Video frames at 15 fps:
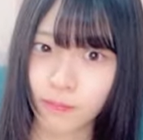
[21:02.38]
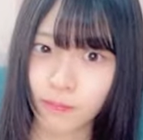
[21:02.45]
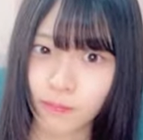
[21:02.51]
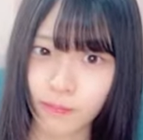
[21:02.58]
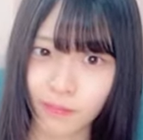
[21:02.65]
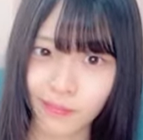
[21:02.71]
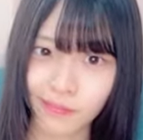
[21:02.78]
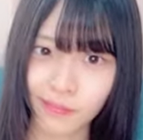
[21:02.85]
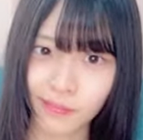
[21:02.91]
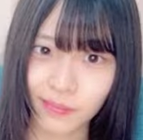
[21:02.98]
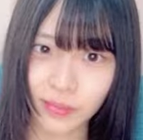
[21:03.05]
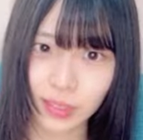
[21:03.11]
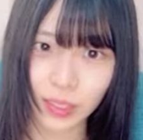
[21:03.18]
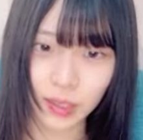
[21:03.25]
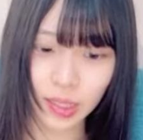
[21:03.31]
うん
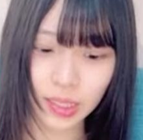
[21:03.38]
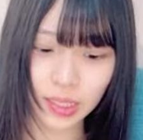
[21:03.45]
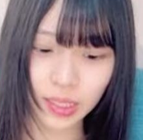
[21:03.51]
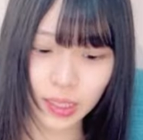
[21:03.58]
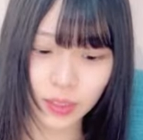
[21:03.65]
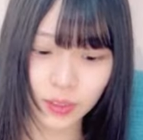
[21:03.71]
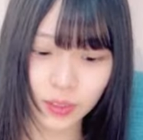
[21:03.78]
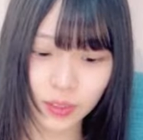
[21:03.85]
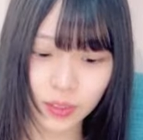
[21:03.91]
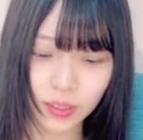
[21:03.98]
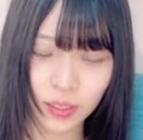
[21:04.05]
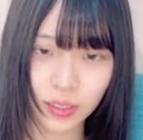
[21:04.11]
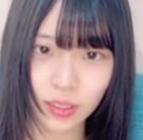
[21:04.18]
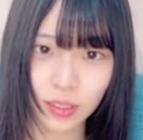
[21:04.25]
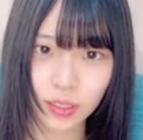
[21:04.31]
やすぎ本当に